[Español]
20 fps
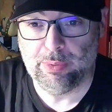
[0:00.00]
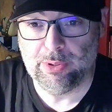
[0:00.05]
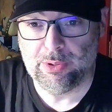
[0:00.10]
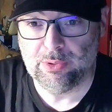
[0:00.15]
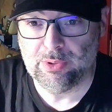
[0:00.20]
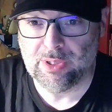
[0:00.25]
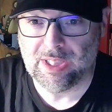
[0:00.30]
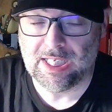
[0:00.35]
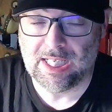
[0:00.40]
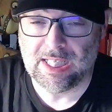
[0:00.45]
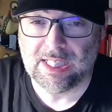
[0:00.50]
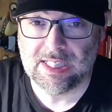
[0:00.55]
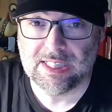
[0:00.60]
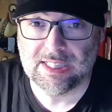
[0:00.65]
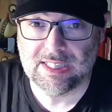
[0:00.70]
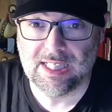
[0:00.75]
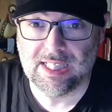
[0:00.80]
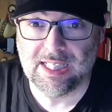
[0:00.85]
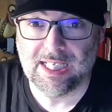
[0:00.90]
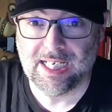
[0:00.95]
pero
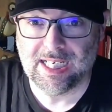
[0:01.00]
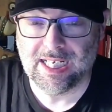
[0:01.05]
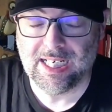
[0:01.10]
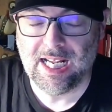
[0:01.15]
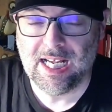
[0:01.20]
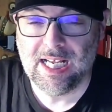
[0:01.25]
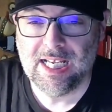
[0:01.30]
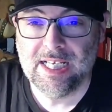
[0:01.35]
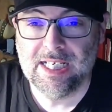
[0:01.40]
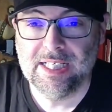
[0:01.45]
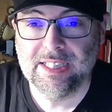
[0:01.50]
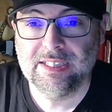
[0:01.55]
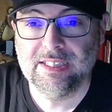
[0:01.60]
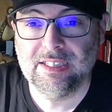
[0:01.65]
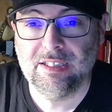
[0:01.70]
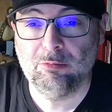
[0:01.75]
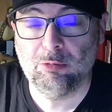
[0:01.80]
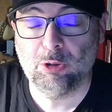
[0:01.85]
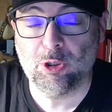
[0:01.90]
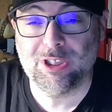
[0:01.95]
canadiense de carrera,
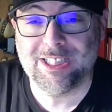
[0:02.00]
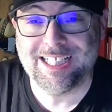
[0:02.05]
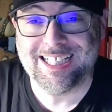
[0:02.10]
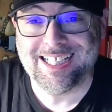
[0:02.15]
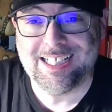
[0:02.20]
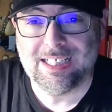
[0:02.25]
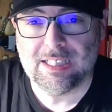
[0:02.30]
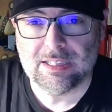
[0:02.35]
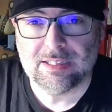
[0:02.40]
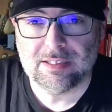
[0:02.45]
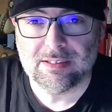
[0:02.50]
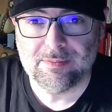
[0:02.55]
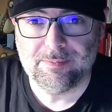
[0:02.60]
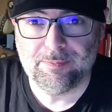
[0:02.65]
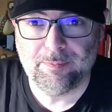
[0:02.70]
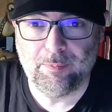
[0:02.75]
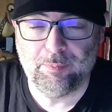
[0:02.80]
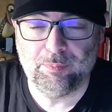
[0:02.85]
Tibor Takacs,